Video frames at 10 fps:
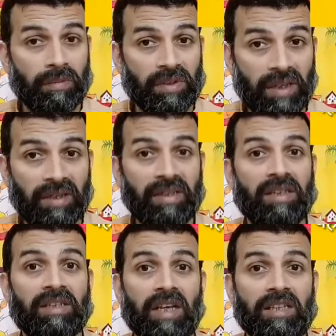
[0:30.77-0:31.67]

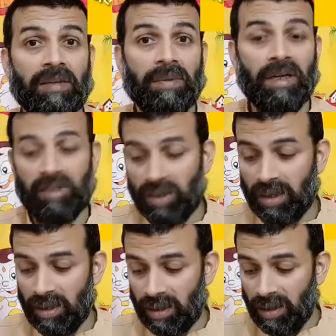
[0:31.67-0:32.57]
सेंटेंसेस कैसे बनाए जी
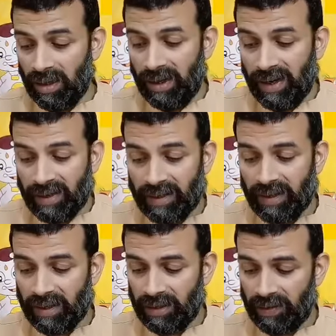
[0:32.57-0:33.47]
हाँ
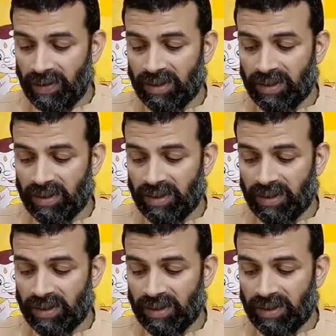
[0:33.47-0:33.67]
1800